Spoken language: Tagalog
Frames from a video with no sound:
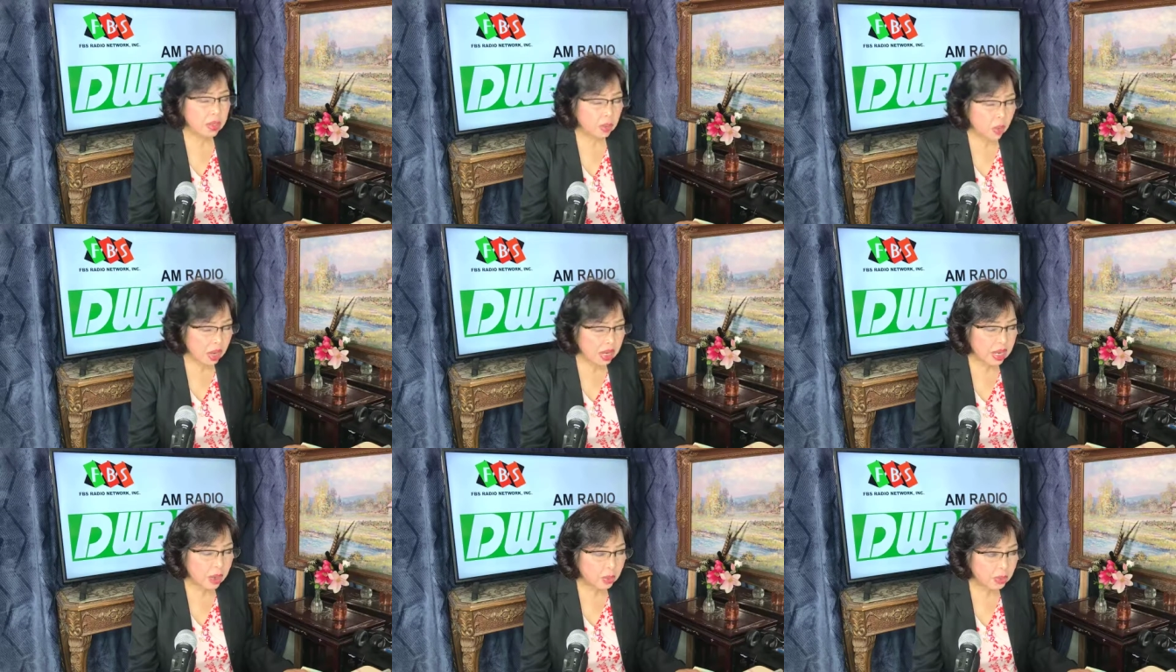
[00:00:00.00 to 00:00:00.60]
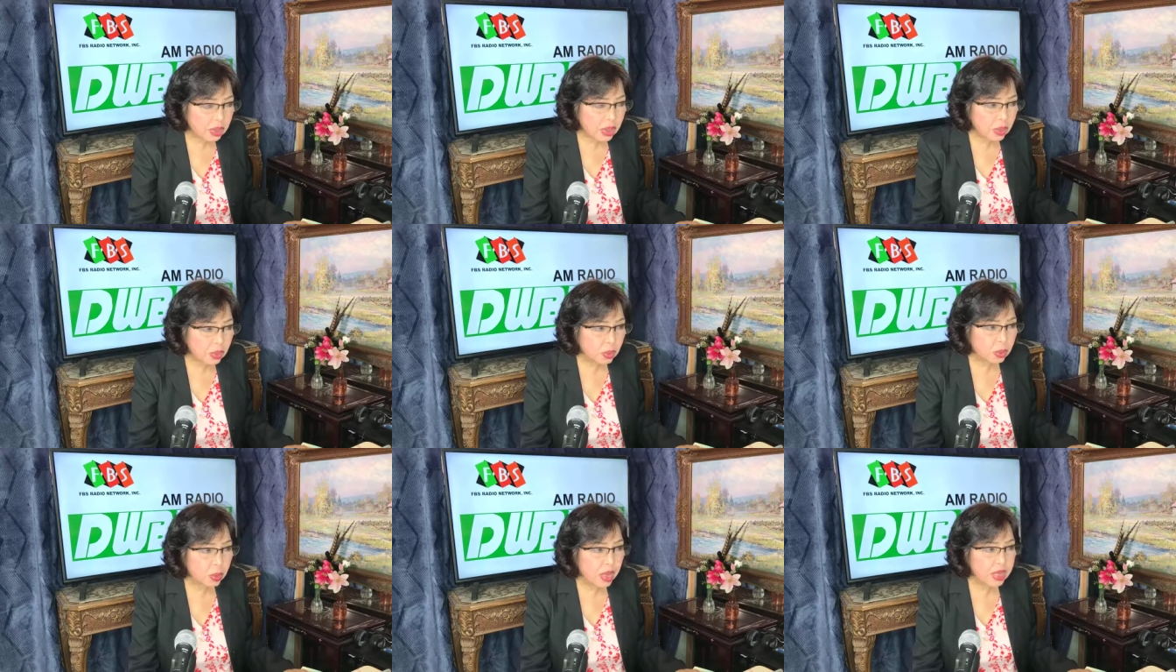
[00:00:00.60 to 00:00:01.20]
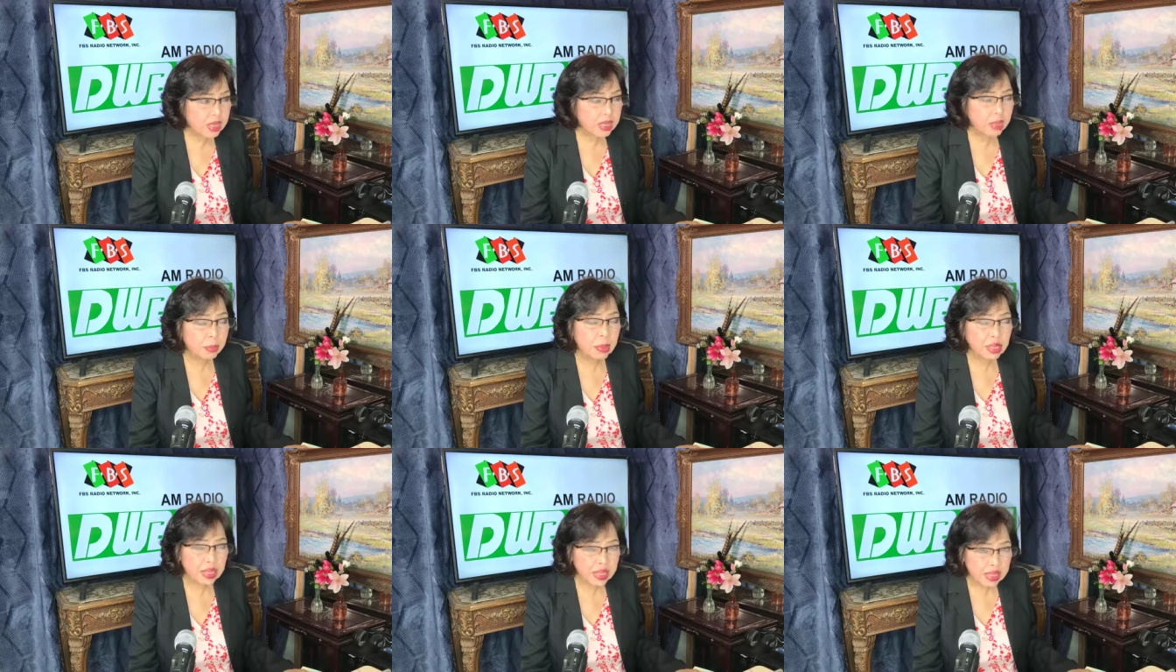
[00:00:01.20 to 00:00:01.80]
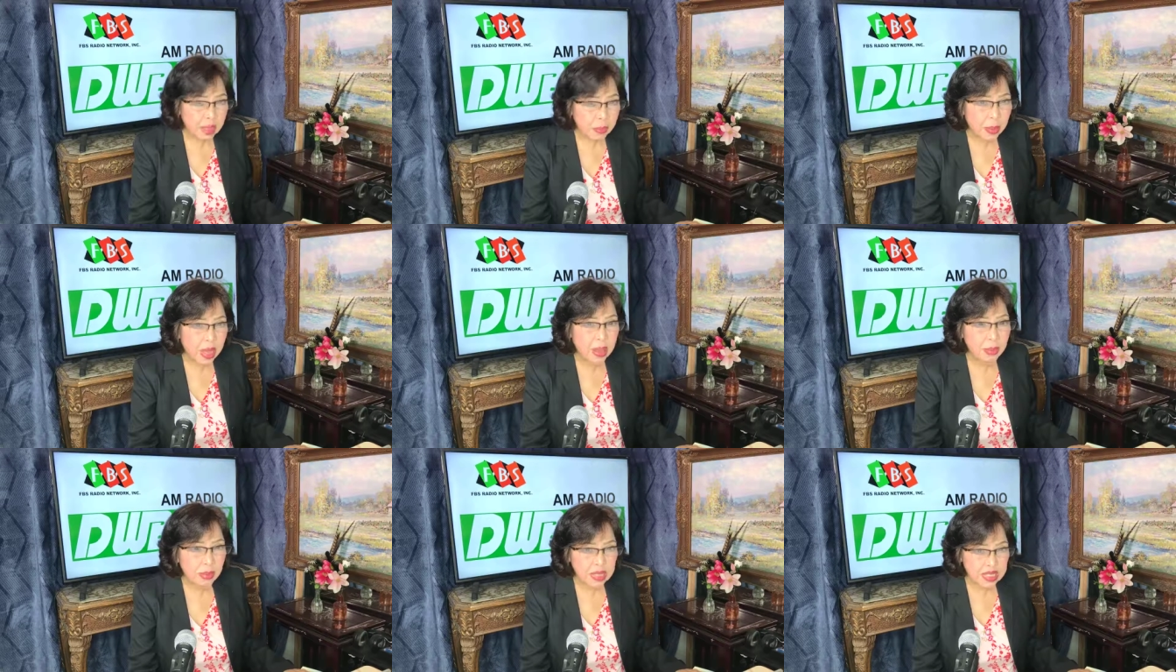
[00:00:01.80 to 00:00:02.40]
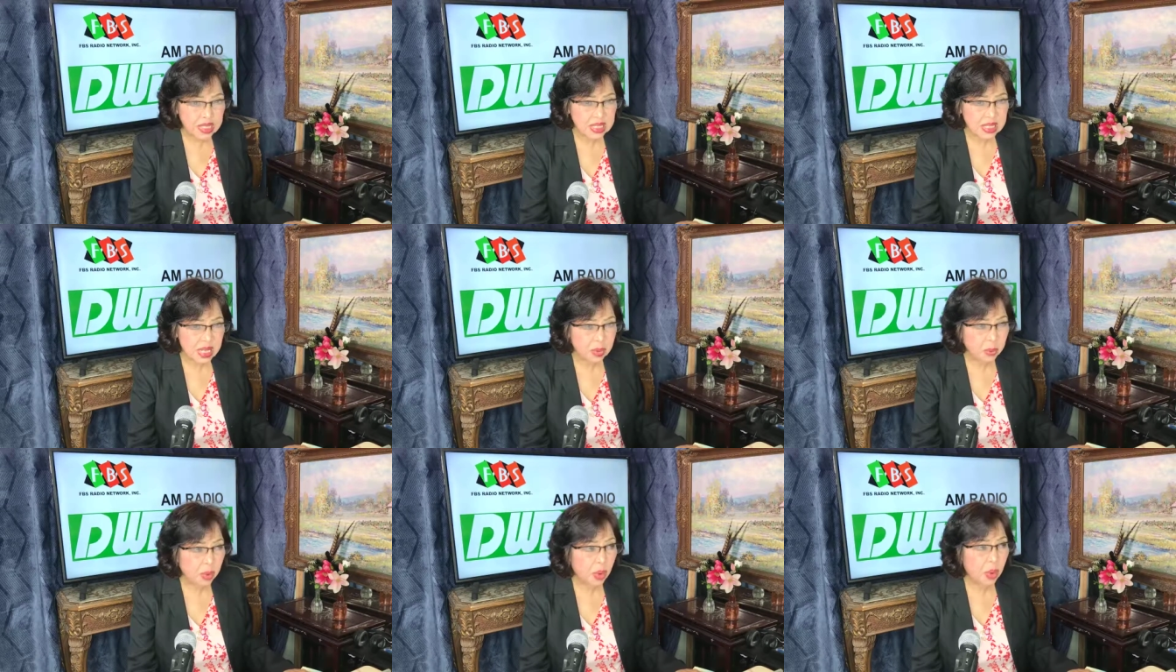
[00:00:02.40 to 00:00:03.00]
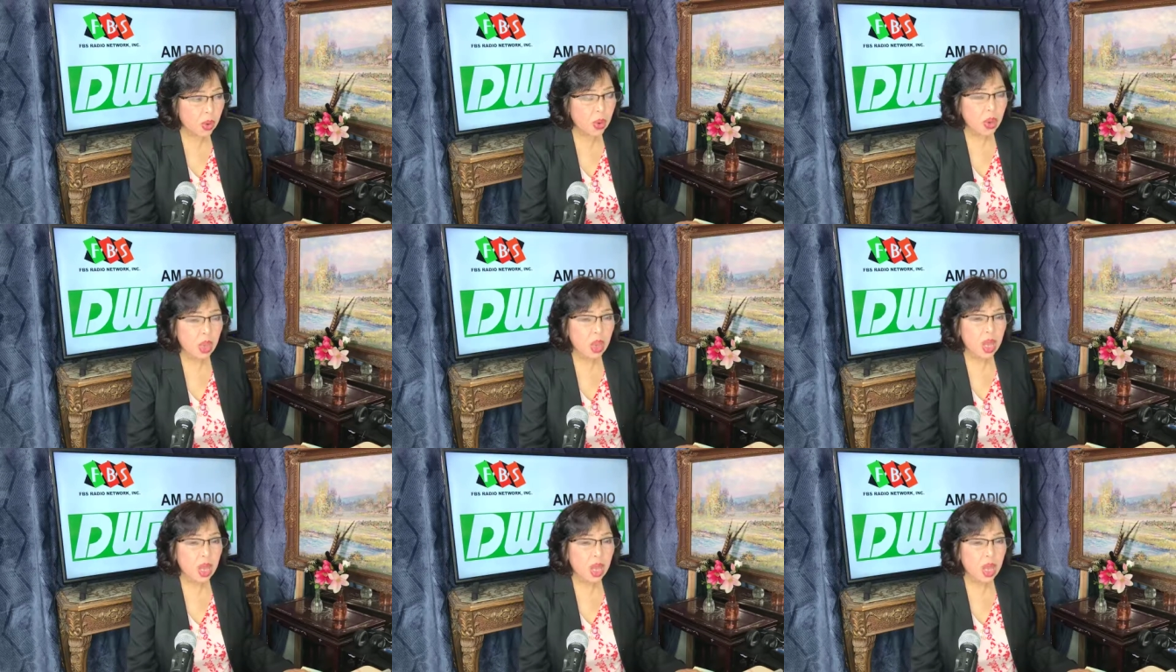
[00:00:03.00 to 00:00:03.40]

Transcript: huwag ka mo nang kumain ng matataba, masisibo.